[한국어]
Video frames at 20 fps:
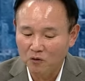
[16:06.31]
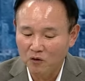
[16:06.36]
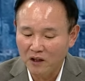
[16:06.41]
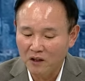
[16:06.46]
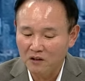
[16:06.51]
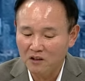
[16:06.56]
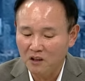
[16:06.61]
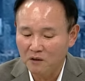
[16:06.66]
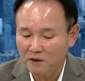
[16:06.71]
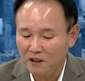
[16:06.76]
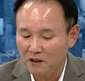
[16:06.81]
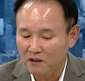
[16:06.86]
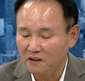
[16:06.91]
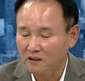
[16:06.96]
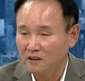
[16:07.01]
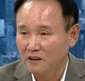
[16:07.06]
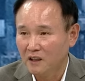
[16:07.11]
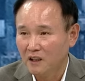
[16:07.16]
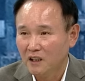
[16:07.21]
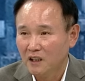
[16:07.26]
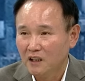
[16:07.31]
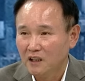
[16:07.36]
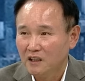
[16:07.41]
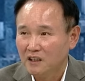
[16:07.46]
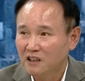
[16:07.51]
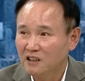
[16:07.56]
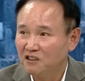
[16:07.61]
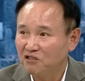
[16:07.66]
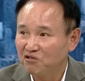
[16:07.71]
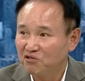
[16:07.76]
왜 그러냐면은
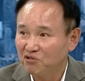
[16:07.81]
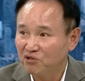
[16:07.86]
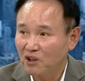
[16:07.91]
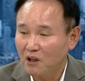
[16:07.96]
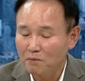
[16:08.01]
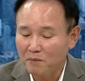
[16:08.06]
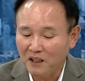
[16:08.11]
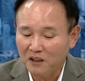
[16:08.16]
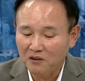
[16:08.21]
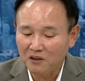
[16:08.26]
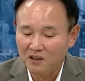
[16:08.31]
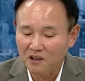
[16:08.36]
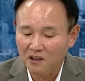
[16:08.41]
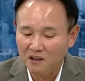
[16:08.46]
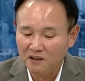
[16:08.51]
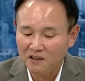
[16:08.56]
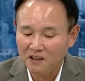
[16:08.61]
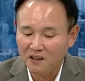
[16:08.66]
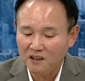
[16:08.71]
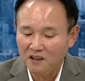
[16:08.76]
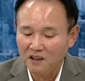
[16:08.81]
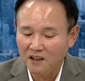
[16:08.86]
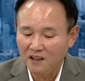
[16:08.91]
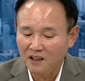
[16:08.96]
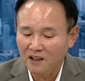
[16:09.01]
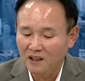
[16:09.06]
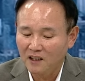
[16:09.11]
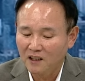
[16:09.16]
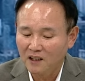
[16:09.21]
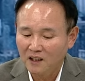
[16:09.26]
이 수주한 배터리
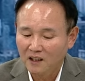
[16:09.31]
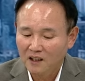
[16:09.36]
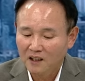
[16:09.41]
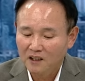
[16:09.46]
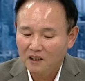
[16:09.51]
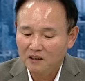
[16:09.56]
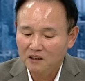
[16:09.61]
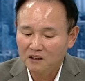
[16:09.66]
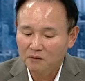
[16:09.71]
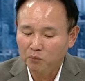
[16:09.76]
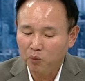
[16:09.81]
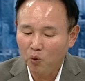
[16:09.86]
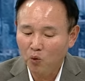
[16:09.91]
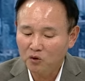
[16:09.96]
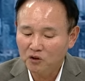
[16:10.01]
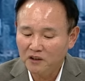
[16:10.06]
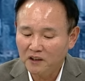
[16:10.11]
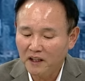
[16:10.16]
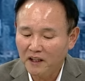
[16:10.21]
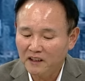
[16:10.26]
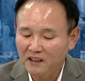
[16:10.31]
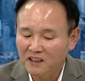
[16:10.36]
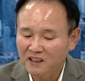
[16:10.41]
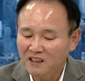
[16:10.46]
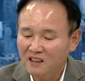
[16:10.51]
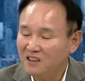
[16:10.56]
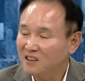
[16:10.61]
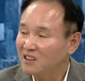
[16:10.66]
자체가 그 포드의 E